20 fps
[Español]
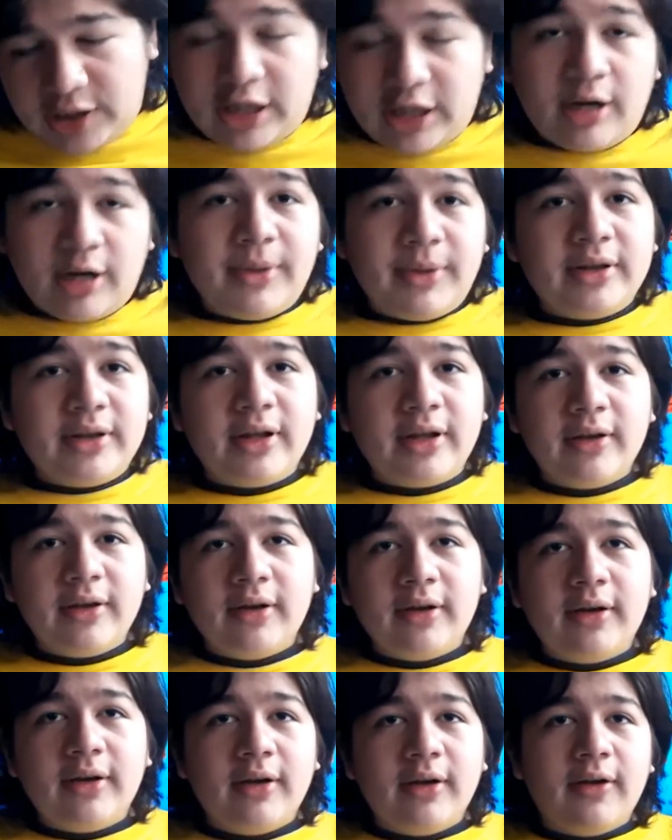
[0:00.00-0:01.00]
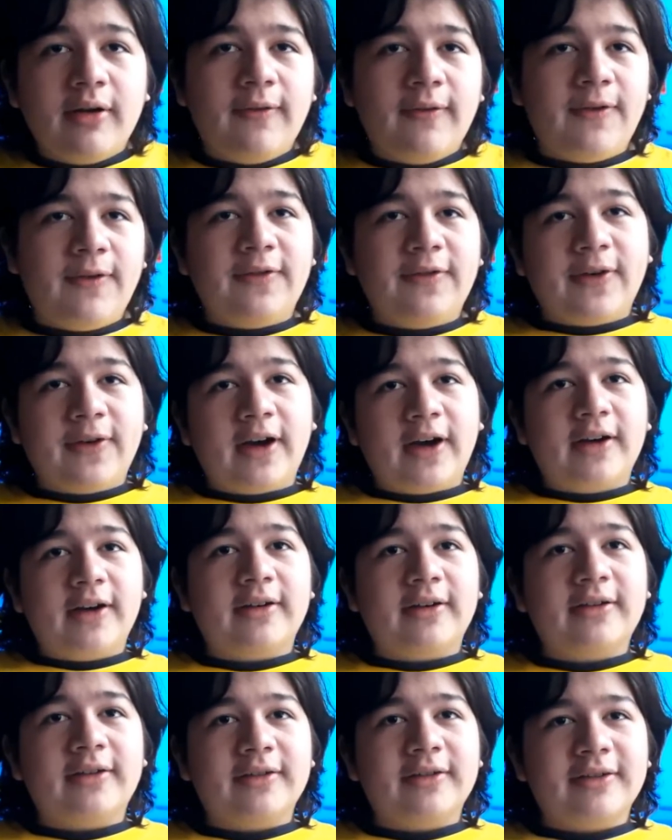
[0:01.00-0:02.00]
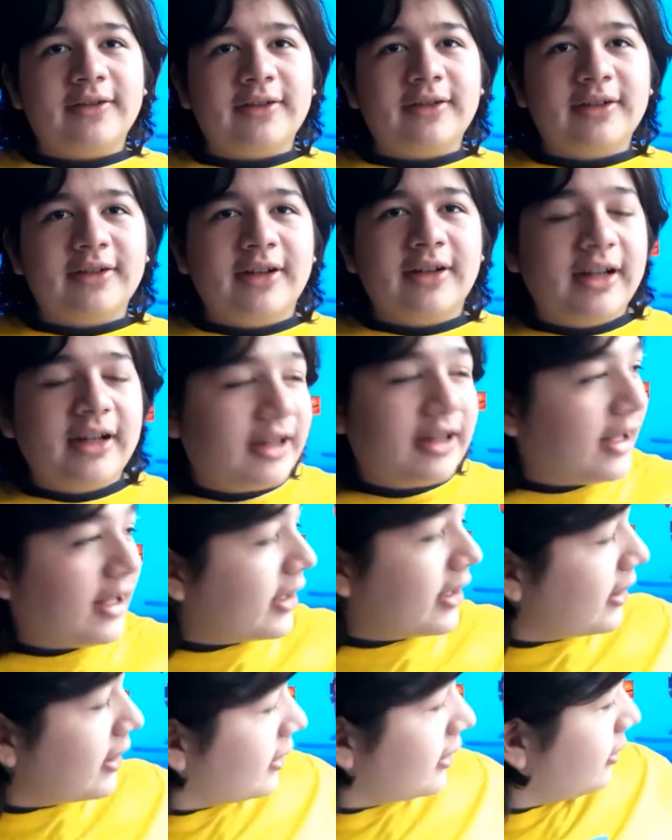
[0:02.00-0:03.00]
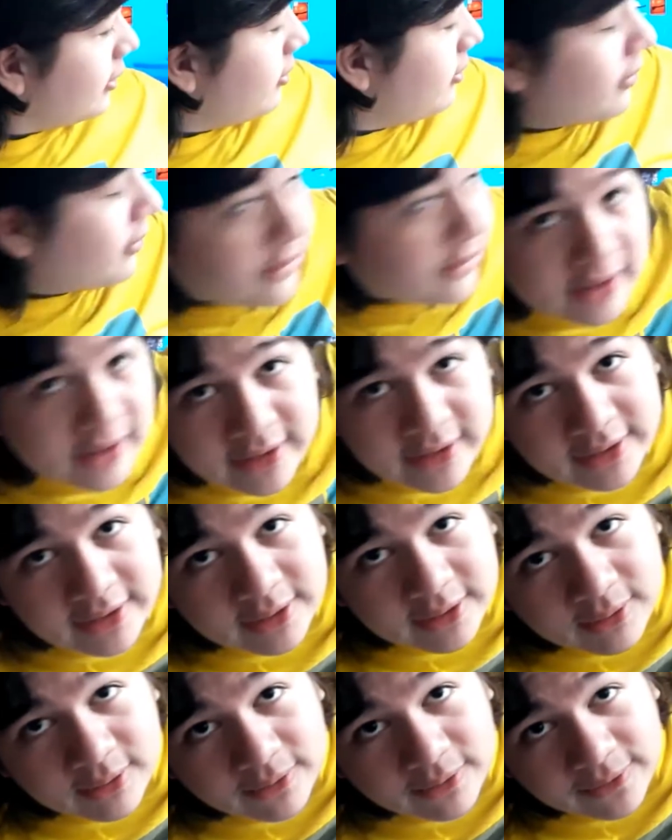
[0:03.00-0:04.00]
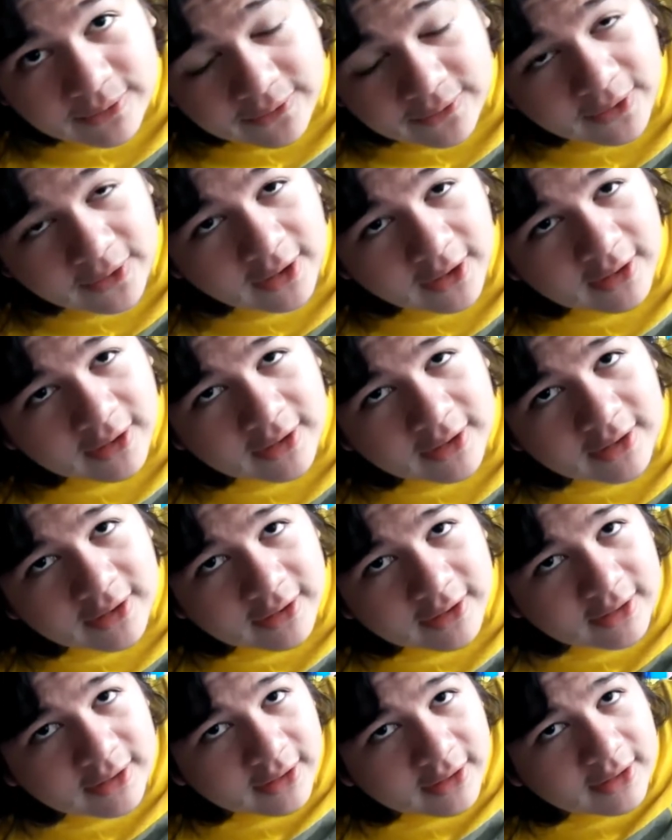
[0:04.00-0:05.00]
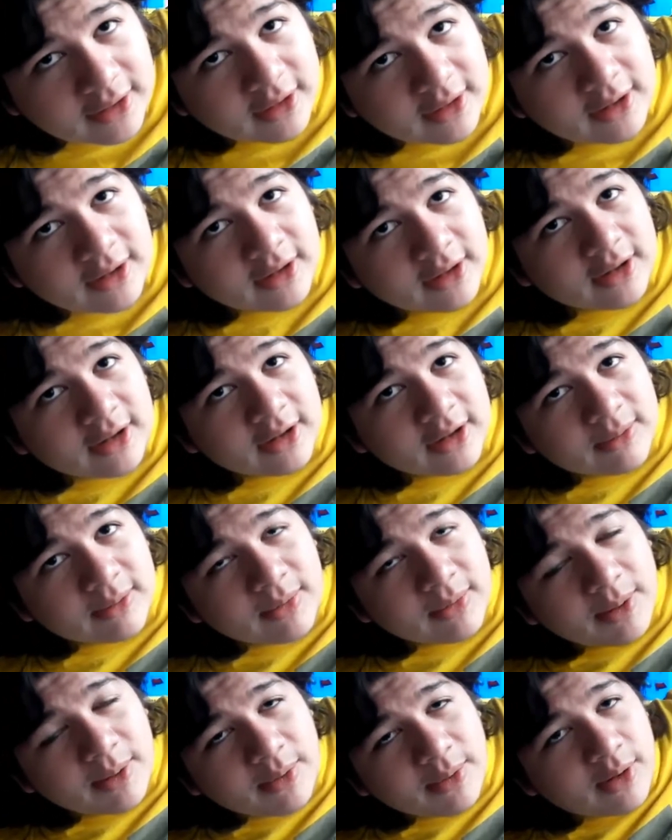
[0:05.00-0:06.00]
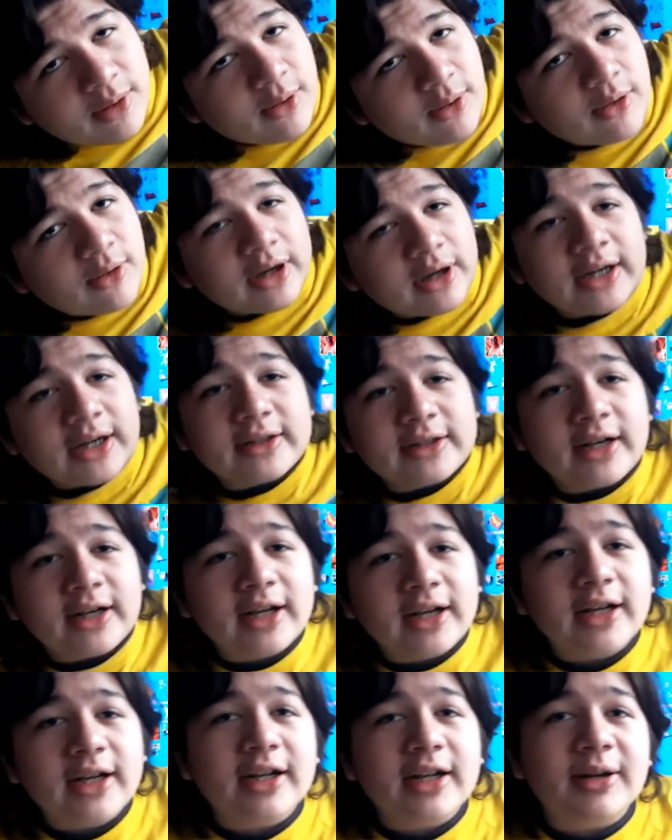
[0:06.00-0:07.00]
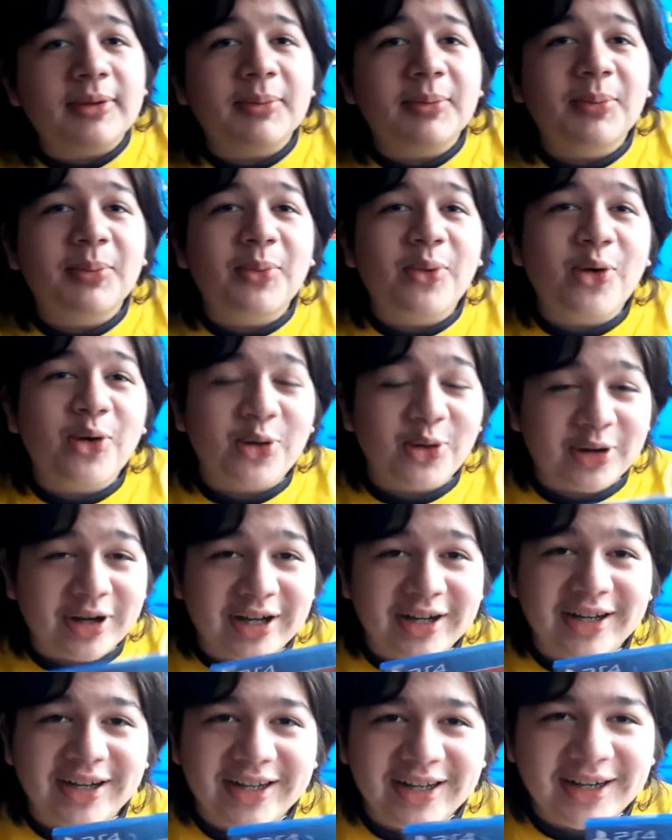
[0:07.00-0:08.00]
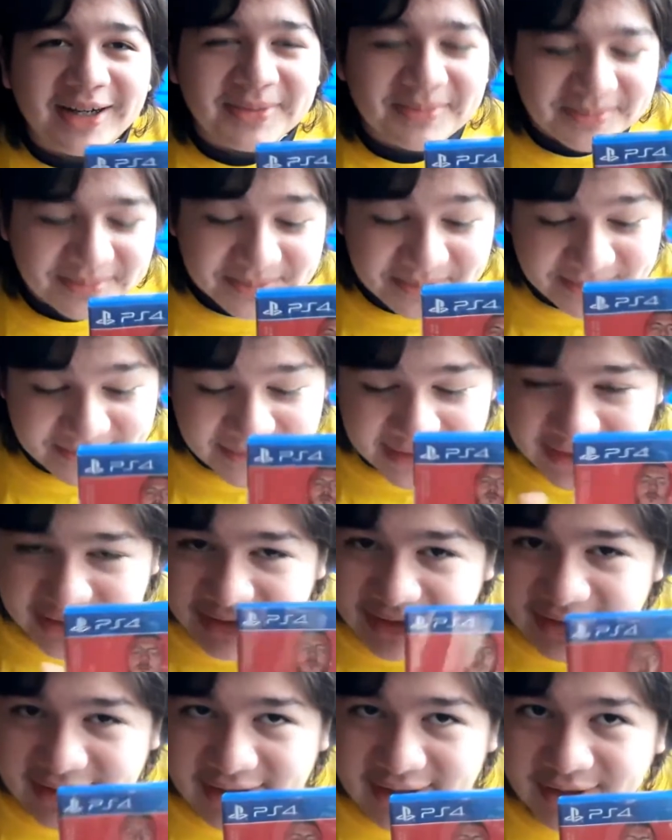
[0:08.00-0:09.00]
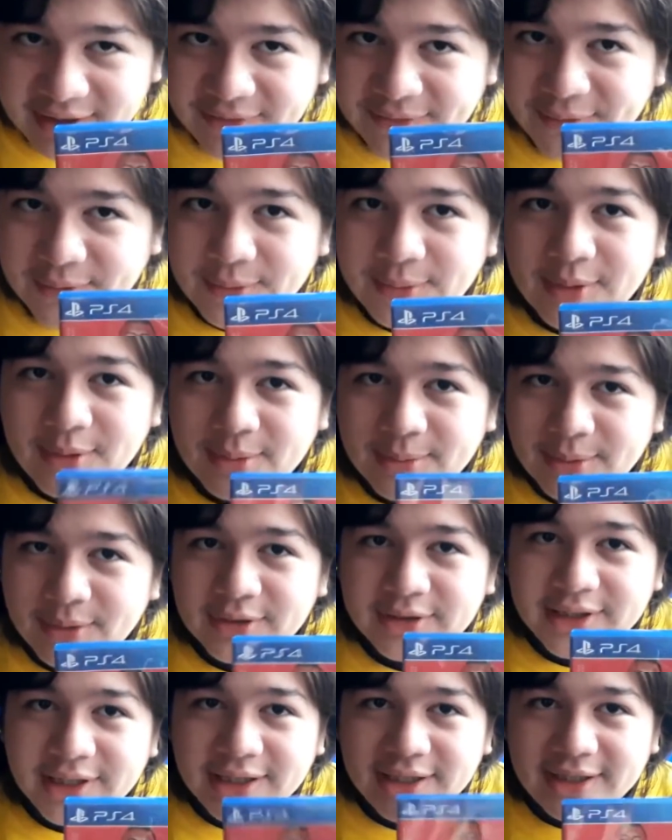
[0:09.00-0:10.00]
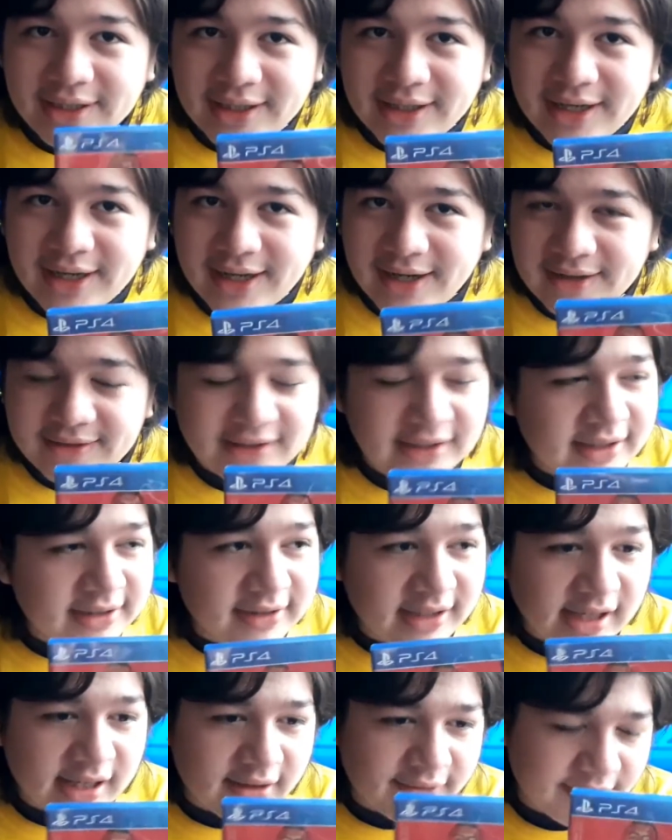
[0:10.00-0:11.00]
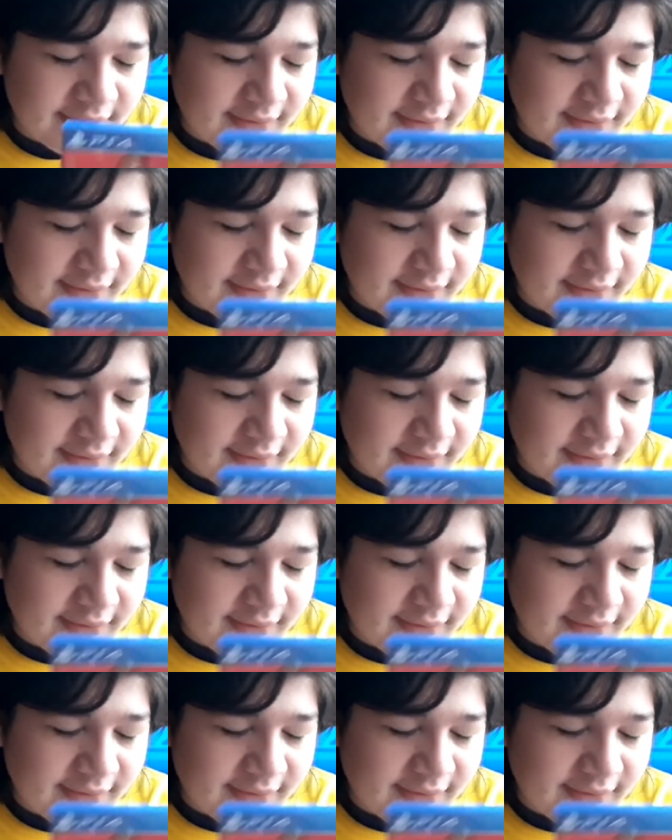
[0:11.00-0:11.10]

claramente, FIFA. acá tengo, acá tengo FIFA. Vamos a traer modo carrera y fútbol volta. Antes que salga